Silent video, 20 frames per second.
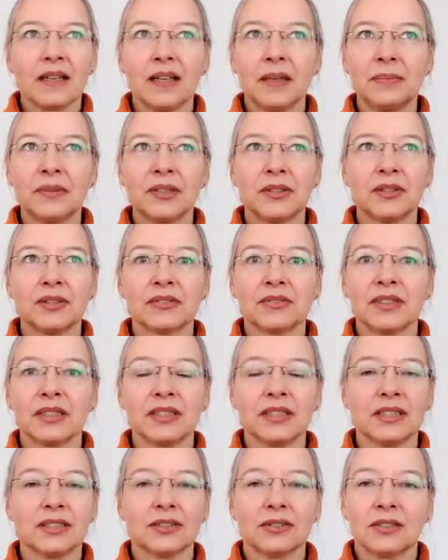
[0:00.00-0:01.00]
habe dann irgendwann
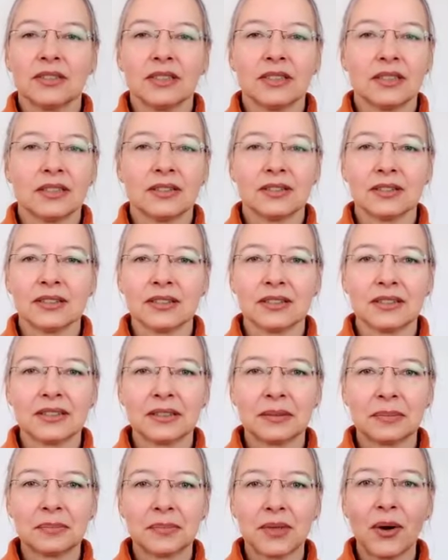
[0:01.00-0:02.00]
gedacht, so nee, also das, ich
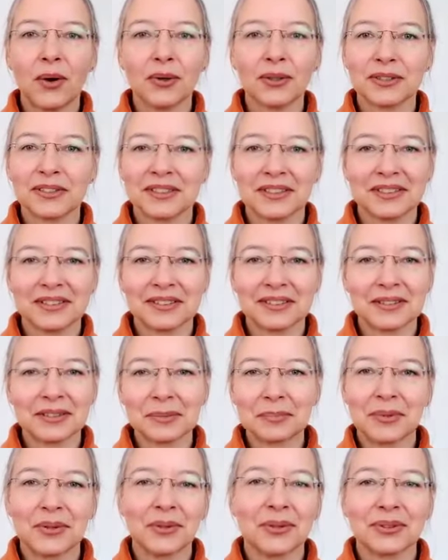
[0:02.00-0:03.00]
brauche diesen,
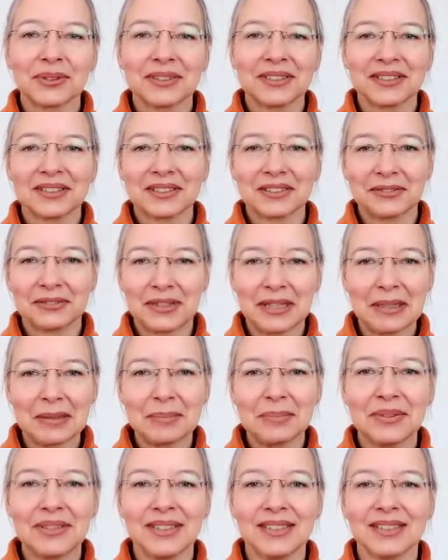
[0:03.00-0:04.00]
dieses
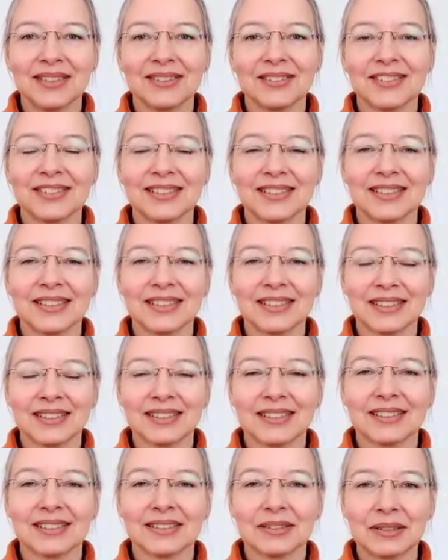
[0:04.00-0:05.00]
VIP und
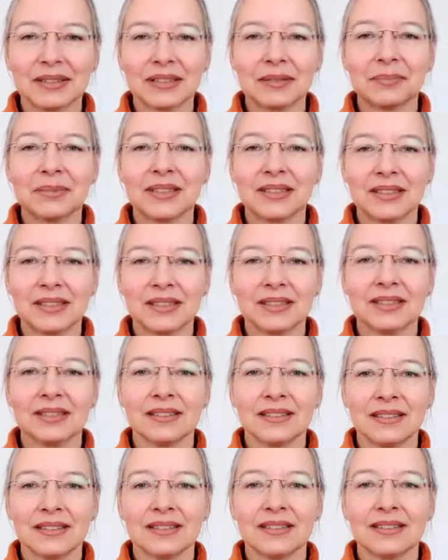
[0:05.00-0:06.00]
äh, habe dann
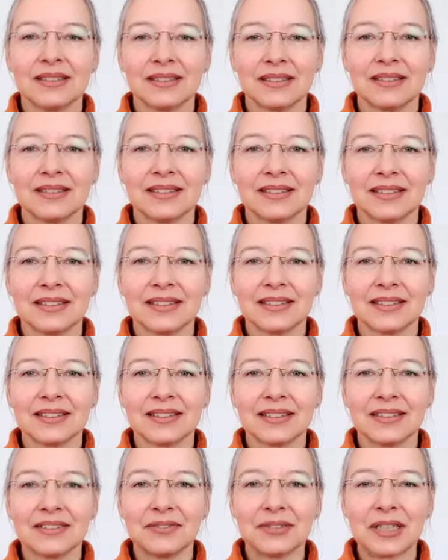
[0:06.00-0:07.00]

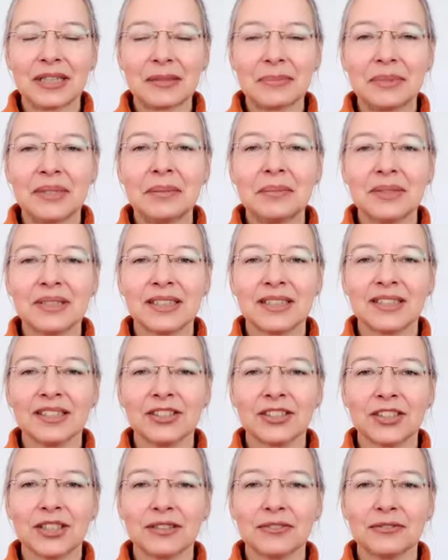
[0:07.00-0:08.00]
die
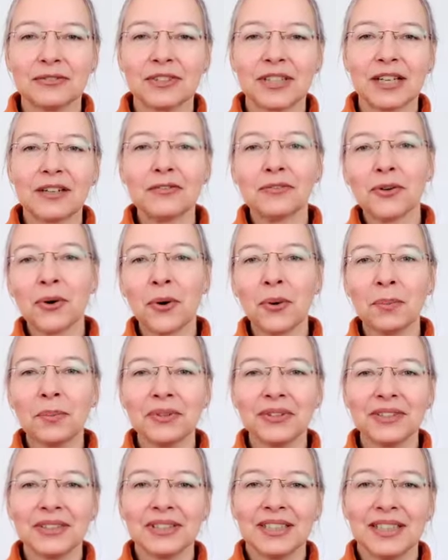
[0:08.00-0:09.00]
VIP-Mitgliedschaft
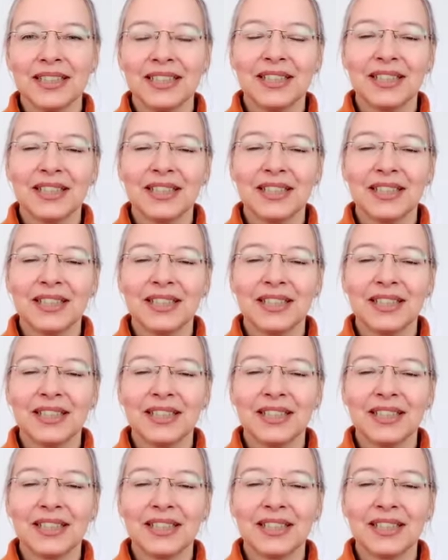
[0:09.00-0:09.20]
erworben